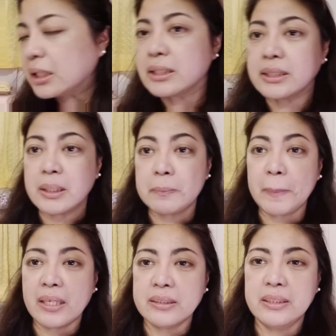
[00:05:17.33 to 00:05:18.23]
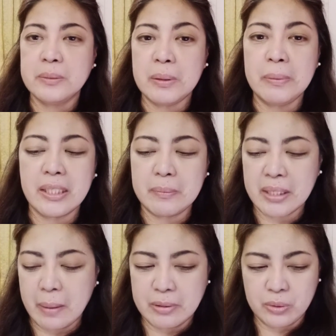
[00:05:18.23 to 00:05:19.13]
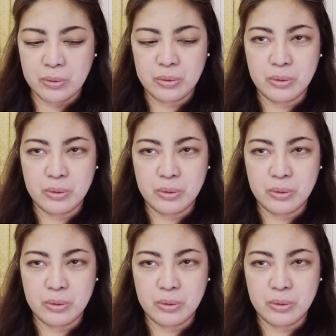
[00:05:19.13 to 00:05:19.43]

Si Pants. BB cream ang gamit ko